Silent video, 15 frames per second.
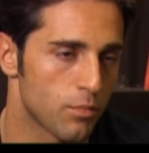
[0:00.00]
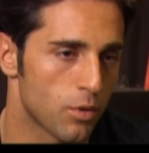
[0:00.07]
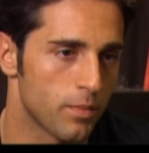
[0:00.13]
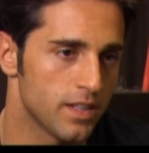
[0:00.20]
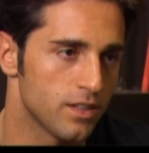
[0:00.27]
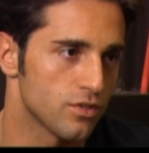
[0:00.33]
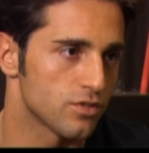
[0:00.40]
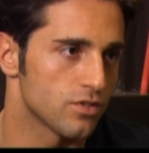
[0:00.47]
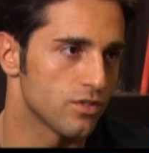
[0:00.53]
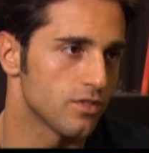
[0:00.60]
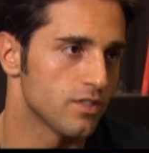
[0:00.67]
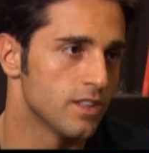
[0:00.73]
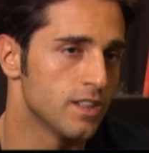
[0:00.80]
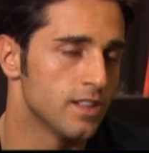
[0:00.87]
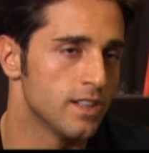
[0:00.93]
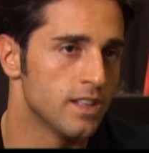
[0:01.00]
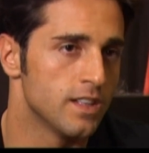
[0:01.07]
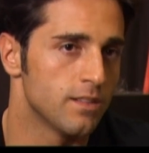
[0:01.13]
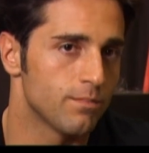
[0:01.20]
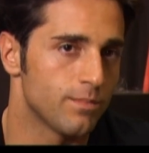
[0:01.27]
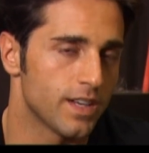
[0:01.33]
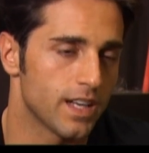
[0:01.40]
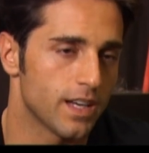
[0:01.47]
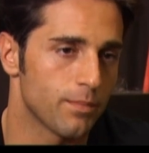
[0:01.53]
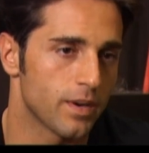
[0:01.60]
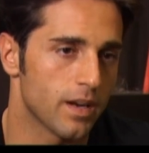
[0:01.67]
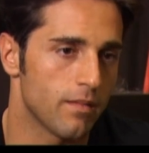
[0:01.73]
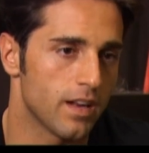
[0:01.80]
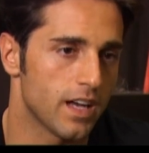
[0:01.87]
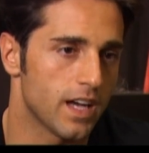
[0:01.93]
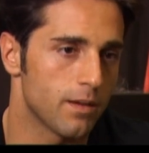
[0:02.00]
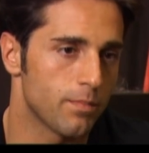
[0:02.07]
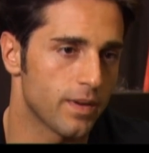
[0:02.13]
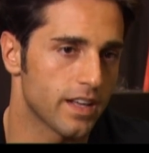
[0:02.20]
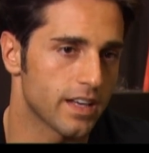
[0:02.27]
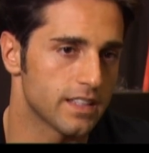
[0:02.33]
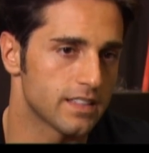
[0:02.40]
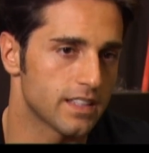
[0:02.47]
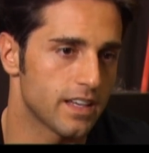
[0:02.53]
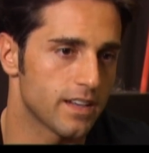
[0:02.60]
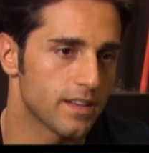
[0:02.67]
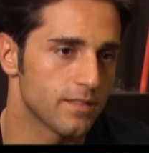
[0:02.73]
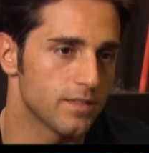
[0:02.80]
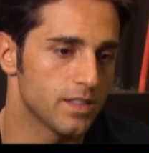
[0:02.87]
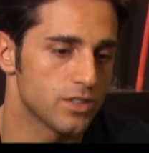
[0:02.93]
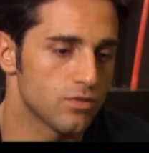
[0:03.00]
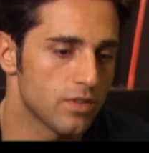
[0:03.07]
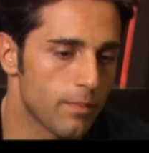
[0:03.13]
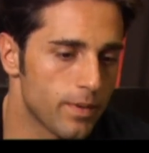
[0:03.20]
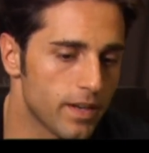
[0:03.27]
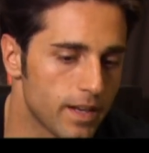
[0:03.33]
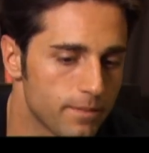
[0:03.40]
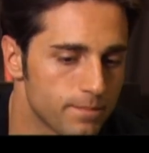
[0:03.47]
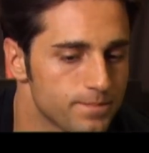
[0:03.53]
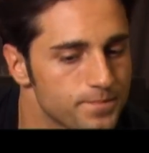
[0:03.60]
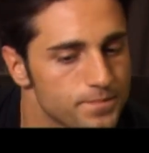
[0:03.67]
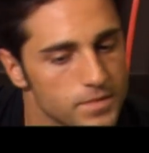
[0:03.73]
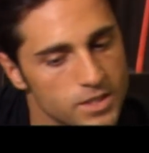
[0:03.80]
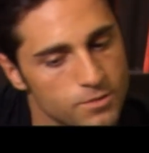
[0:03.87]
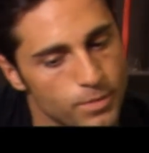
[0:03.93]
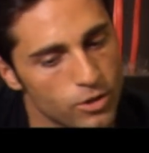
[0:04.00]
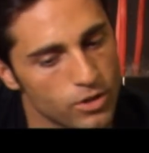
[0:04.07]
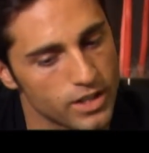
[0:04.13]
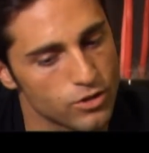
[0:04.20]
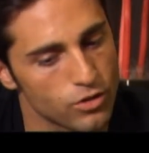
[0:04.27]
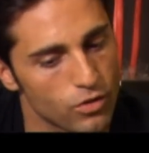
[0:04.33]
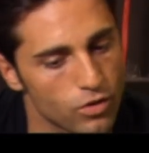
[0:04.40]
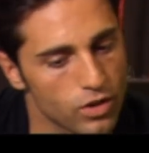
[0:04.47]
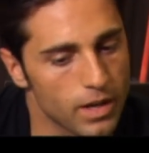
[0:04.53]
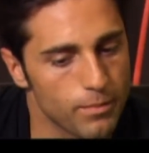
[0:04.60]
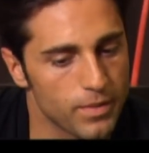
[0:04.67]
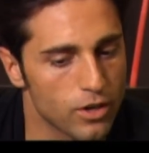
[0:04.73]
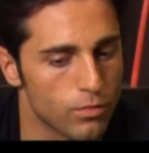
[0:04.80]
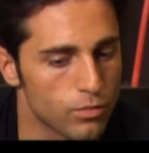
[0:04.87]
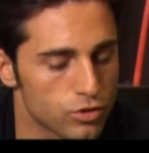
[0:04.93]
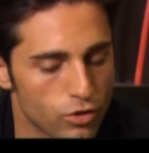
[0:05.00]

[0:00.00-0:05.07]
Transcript: momentos ¿no? para, hablar, para cantar, y es una pena. espero que todo cambie, como